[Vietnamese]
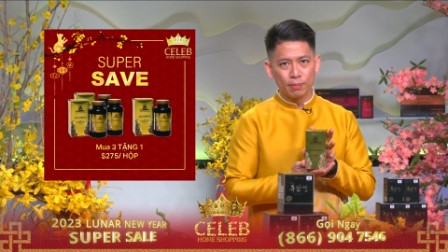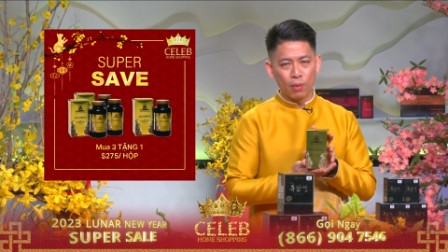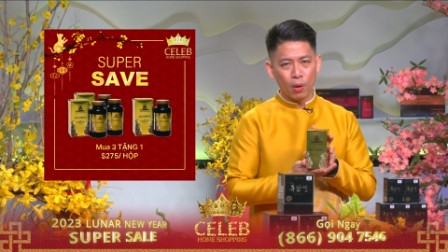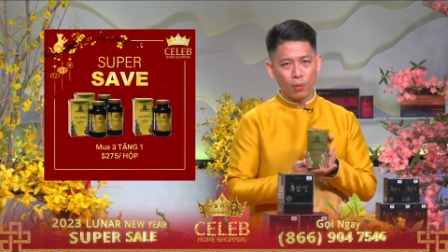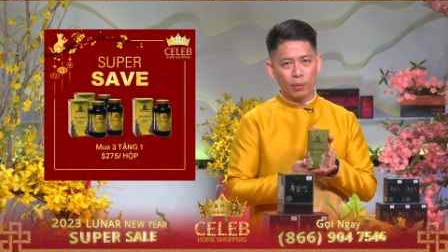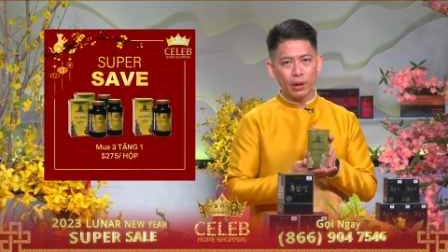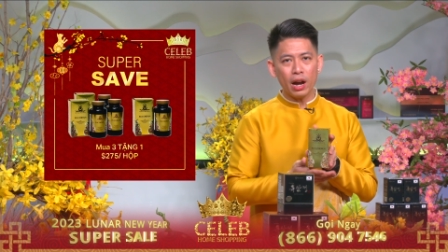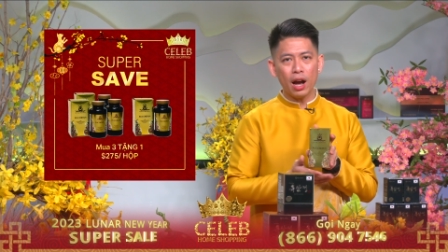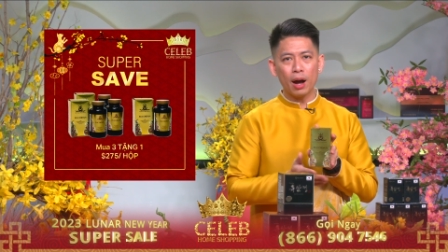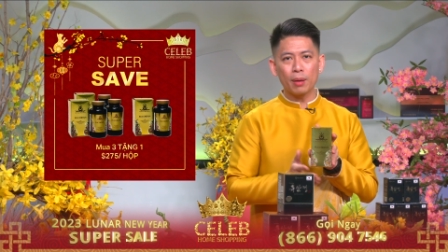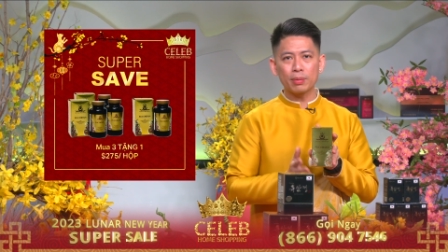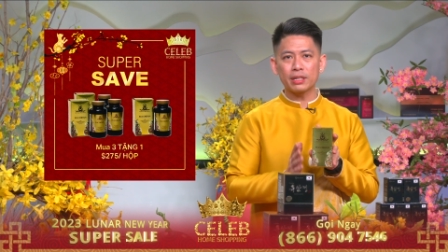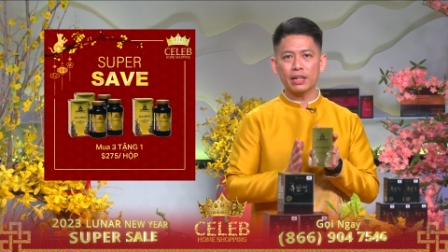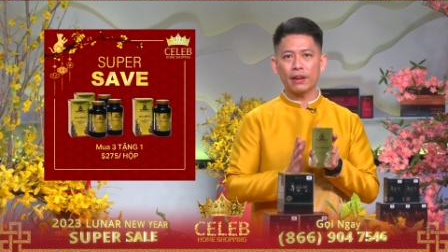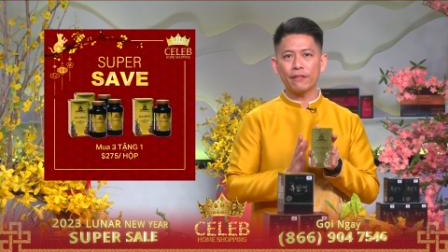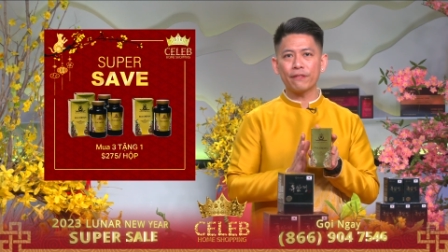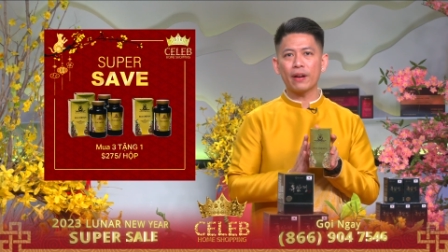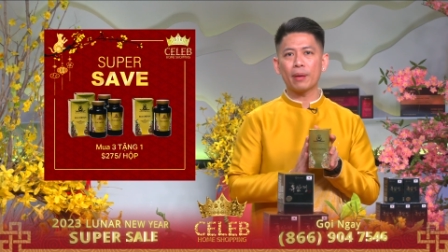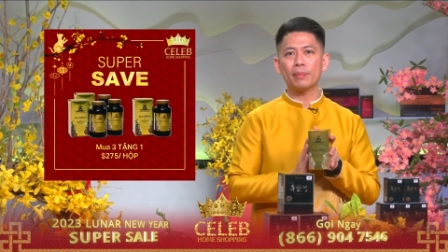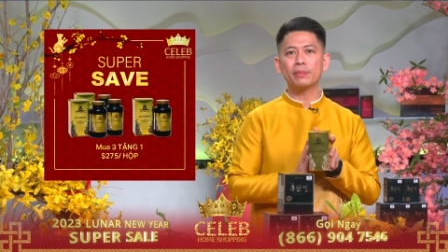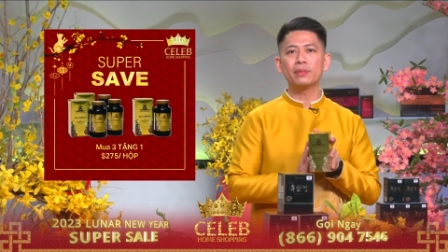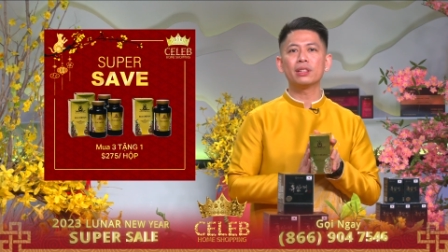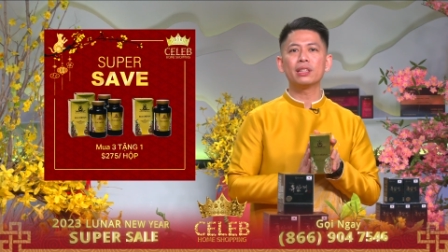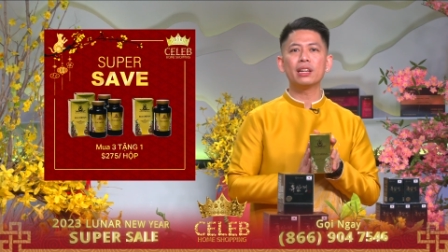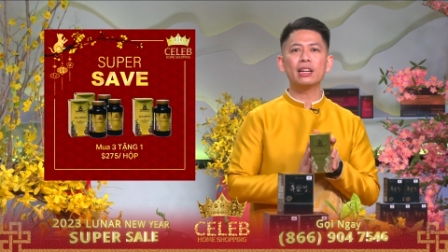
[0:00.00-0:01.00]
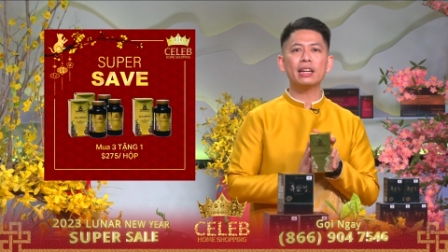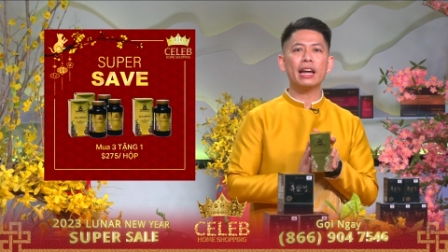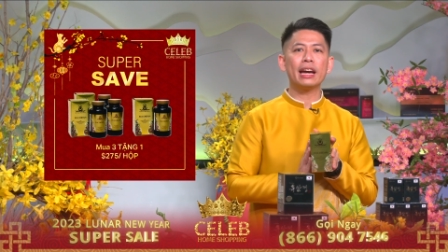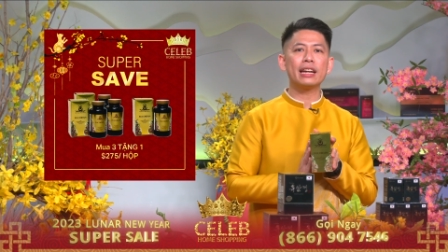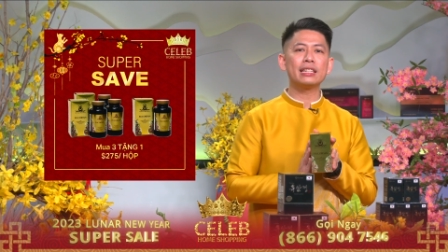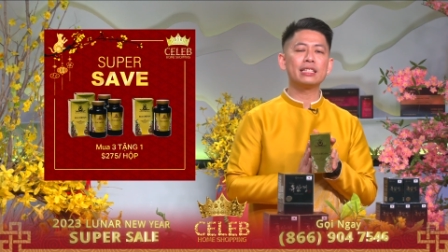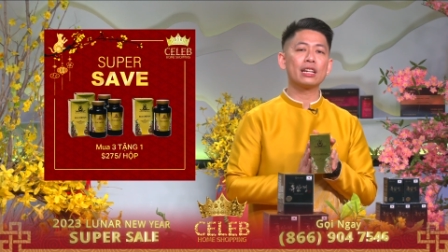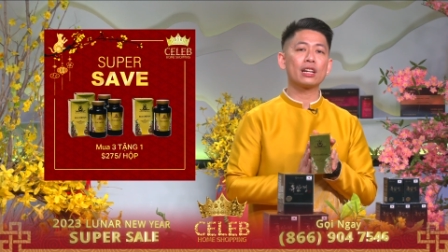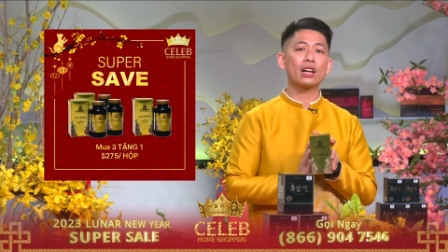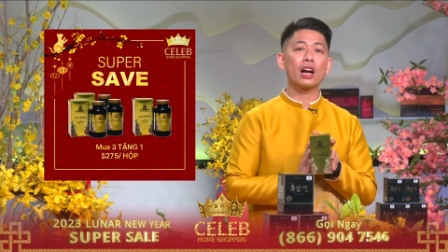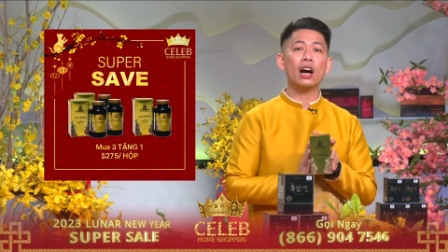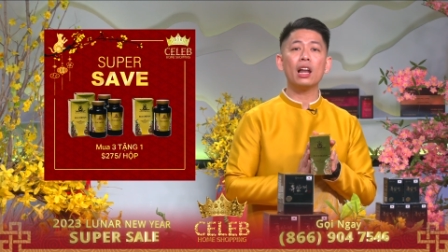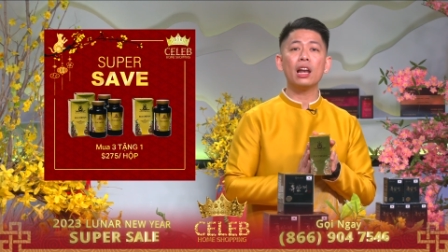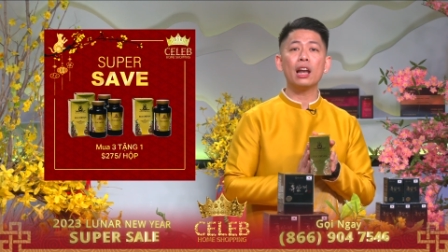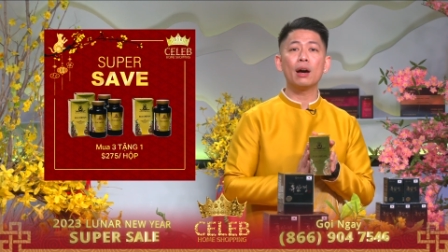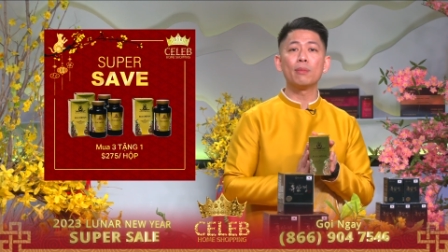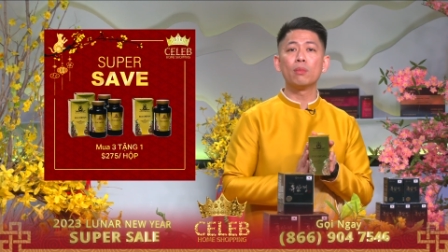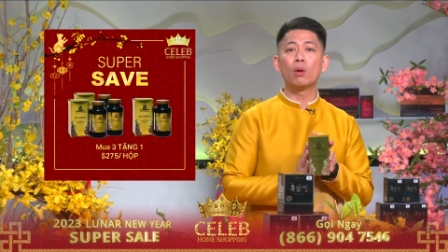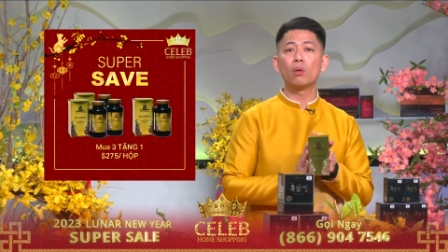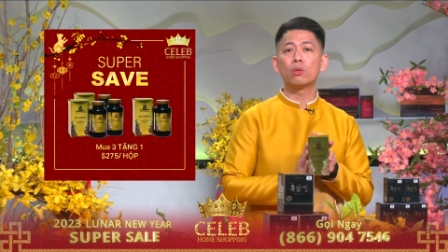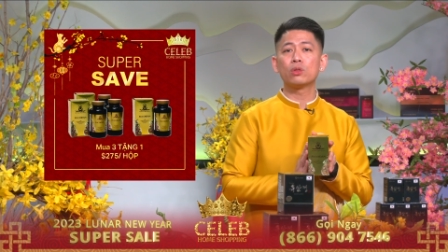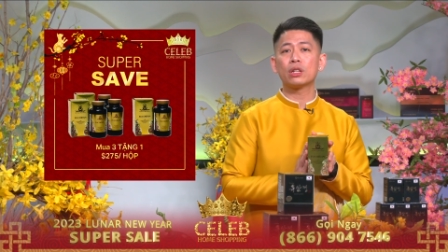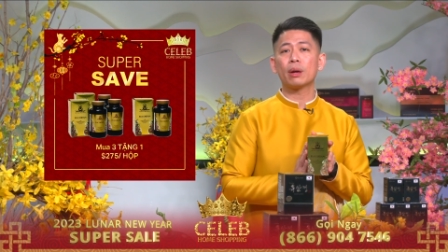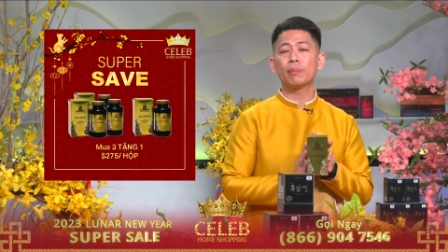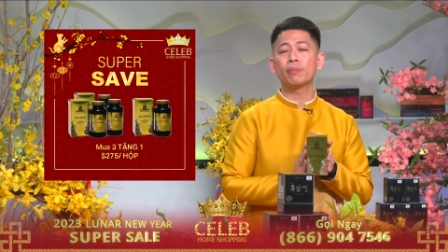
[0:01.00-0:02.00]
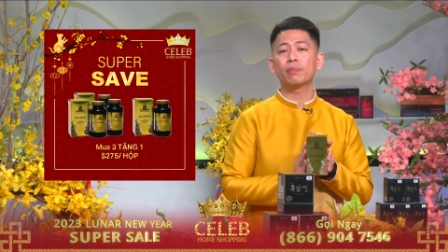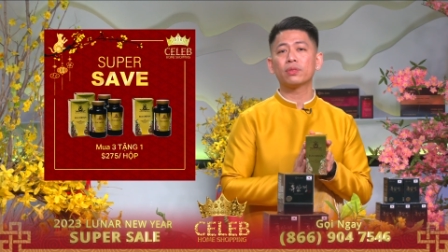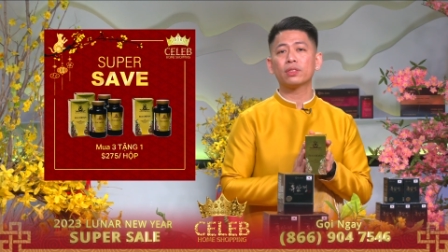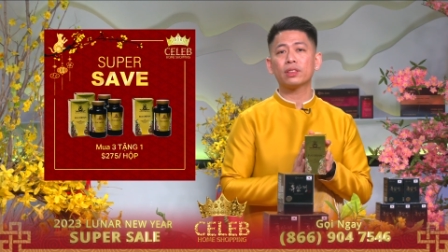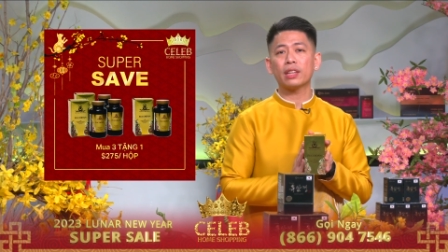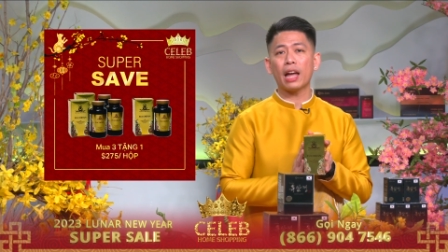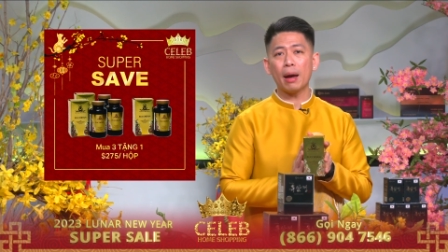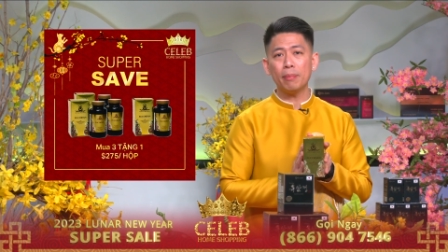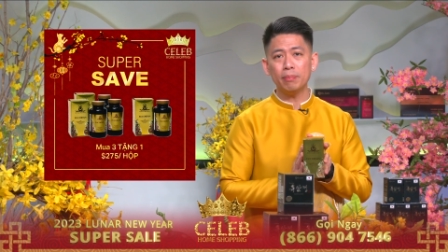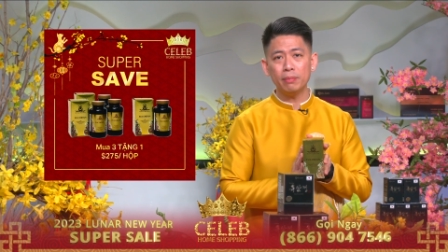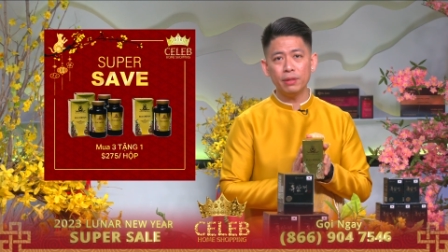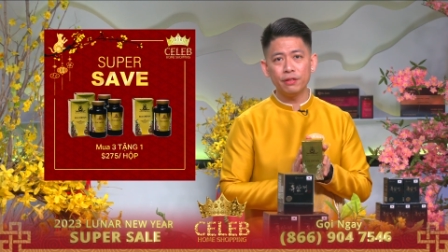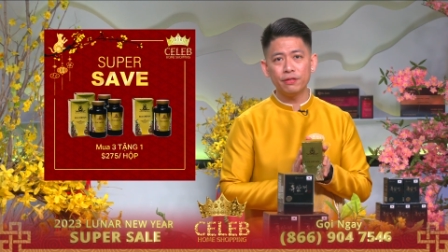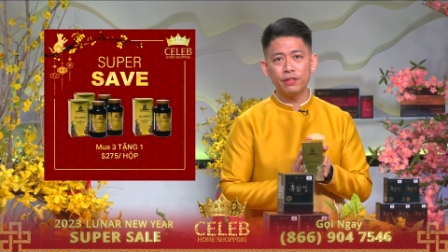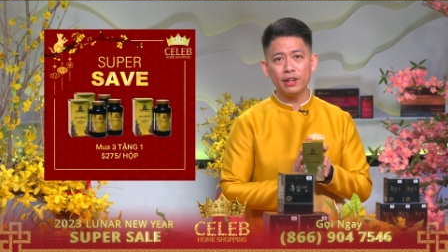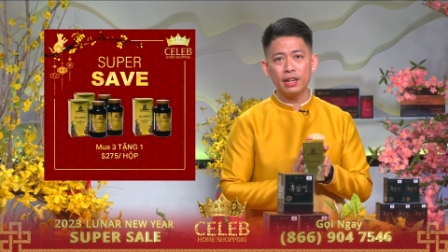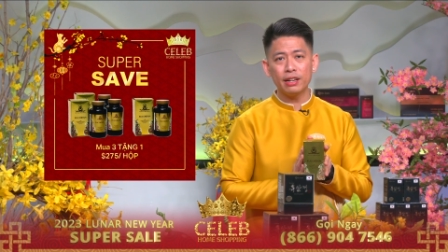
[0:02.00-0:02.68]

Một cái hộp sản phẩm như thế này sẽ có là 180